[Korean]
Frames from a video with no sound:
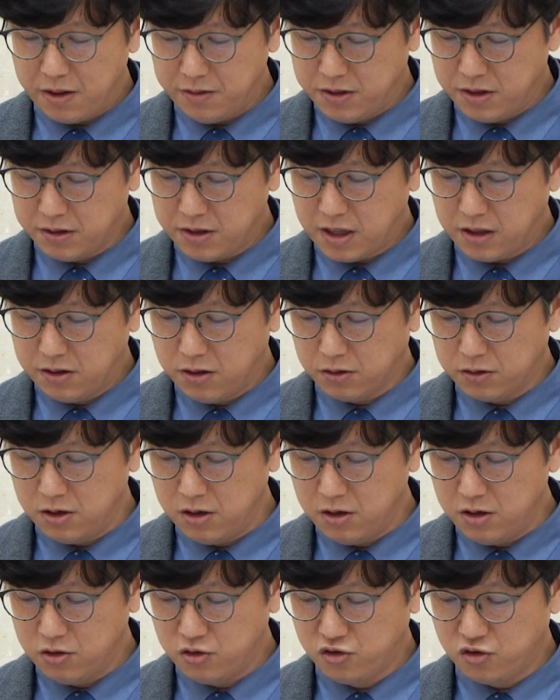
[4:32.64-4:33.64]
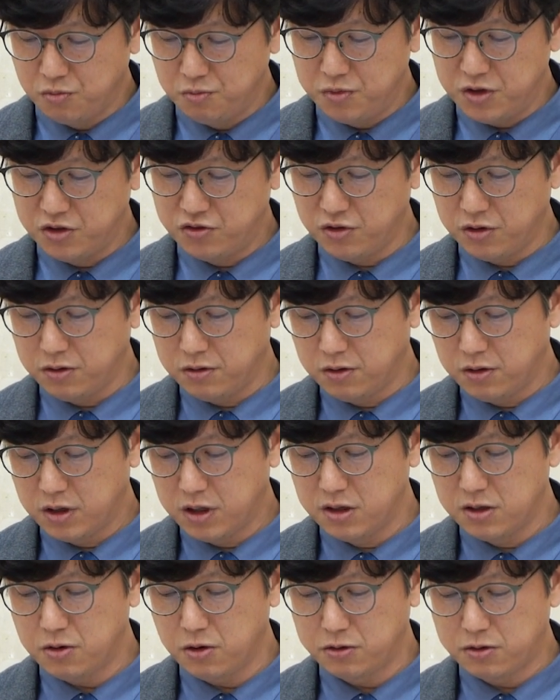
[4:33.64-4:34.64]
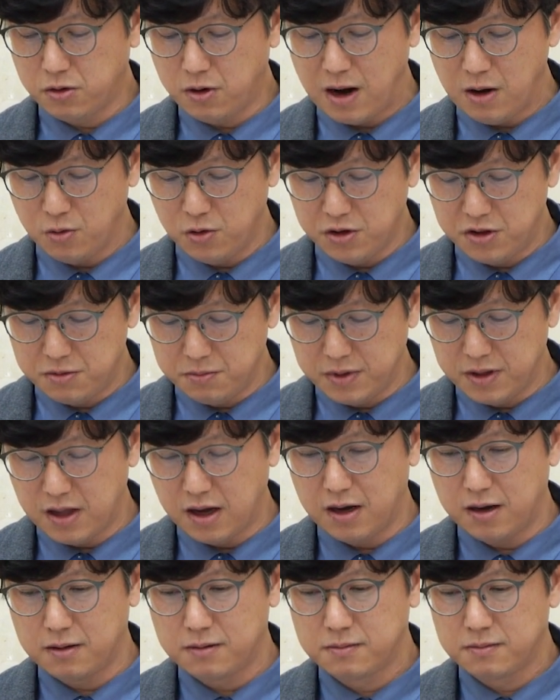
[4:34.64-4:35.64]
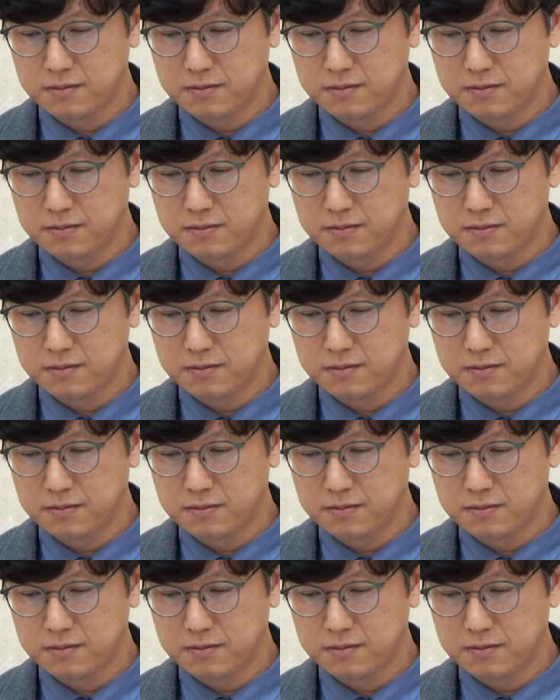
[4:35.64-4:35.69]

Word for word: 환승센터를 준비 중인 것으로 알고 있습니다.